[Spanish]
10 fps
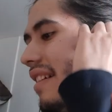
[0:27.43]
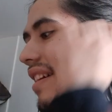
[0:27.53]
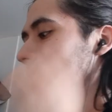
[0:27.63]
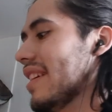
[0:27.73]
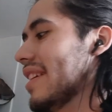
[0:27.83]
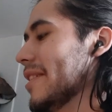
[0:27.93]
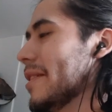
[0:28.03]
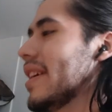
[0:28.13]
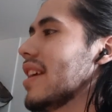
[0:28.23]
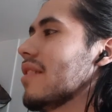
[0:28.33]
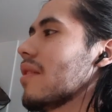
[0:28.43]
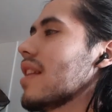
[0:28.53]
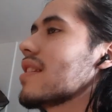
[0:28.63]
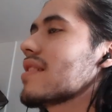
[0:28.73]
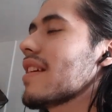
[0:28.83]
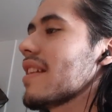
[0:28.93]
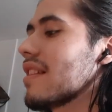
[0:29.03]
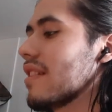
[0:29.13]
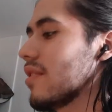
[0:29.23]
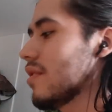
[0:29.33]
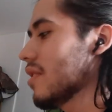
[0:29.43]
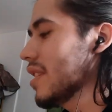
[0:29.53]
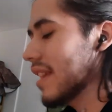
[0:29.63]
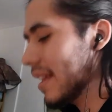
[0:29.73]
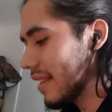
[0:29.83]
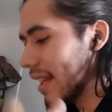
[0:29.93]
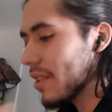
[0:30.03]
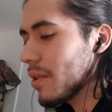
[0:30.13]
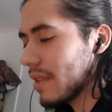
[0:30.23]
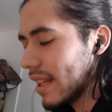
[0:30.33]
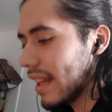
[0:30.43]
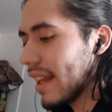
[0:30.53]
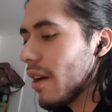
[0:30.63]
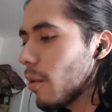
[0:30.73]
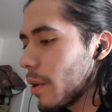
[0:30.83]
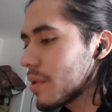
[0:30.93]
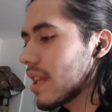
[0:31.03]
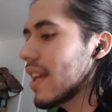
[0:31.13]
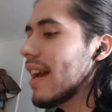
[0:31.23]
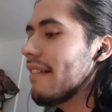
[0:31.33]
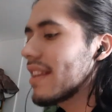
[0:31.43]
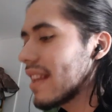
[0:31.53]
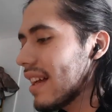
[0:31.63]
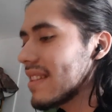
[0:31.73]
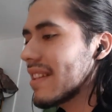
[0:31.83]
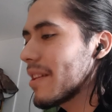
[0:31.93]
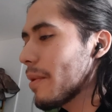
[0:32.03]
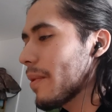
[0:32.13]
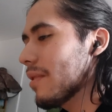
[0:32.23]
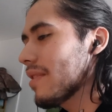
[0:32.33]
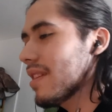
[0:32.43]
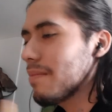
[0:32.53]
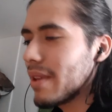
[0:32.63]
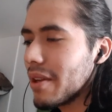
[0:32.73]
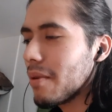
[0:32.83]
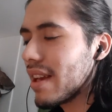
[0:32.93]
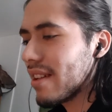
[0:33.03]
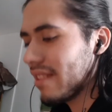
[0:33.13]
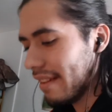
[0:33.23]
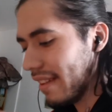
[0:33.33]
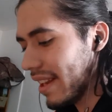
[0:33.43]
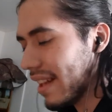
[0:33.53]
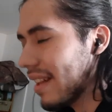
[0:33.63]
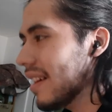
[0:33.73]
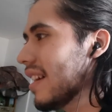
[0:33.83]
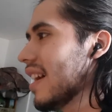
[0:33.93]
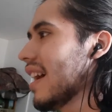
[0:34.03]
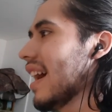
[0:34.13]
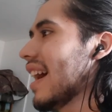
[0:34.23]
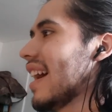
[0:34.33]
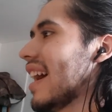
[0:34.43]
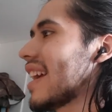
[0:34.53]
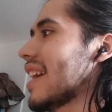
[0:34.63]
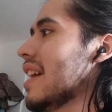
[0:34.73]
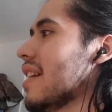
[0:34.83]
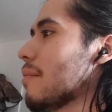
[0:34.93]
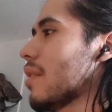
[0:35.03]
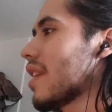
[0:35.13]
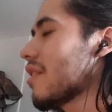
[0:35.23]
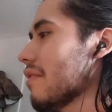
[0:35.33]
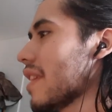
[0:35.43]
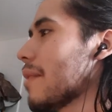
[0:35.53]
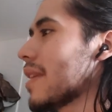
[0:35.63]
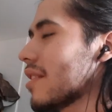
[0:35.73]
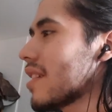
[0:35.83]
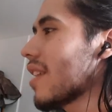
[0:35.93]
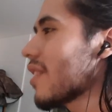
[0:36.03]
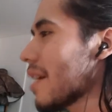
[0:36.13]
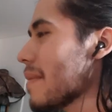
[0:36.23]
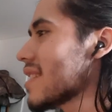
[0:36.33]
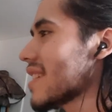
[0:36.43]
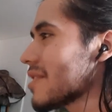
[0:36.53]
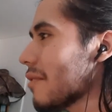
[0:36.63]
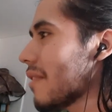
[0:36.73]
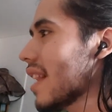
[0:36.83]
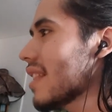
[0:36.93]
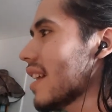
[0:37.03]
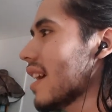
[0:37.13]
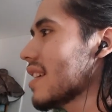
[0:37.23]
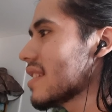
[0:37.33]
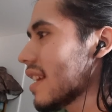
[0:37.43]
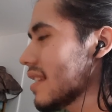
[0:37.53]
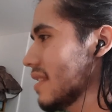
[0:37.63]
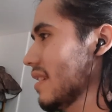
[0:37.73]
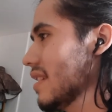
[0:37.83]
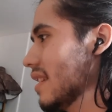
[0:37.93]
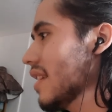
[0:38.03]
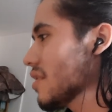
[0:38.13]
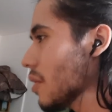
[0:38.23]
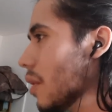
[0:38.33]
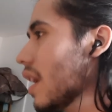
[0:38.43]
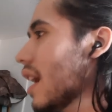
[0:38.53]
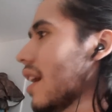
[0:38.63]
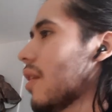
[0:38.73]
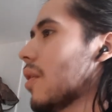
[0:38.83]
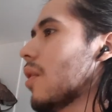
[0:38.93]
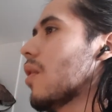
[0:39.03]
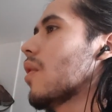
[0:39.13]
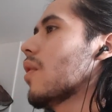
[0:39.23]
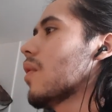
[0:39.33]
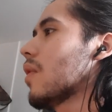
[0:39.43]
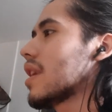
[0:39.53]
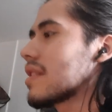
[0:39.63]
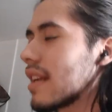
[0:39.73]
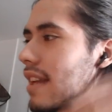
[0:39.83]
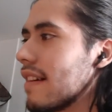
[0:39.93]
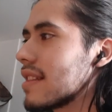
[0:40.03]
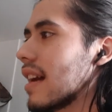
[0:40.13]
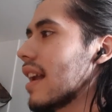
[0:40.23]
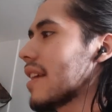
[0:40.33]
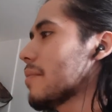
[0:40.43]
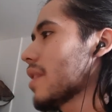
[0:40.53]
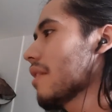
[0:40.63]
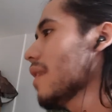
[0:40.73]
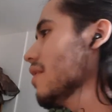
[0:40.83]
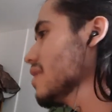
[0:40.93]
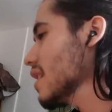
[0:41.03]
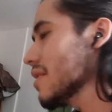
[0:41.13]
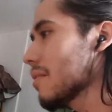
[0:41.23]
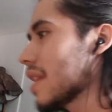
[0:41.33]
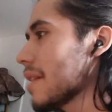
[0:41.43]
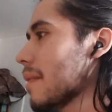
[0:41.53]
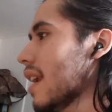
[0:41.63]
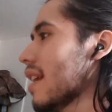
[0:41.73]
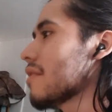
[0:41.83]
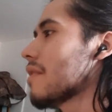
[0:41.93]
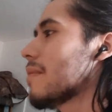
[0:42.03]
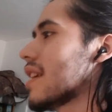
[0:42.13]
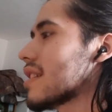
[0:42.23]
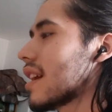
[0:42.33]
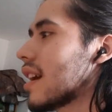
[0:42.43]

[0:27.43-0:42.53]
A ver, y, durante este... es que trataría o me gustaría evitar este tipo de preguntas, pero igual creo que vienen a... ¿A, qué? ¿Por el confinamiento qué es lo que más te hizo falta? ¿Estar, estar sola o, le extrañabas a alguien? Porque igual no estás en Guatemala, tu familia está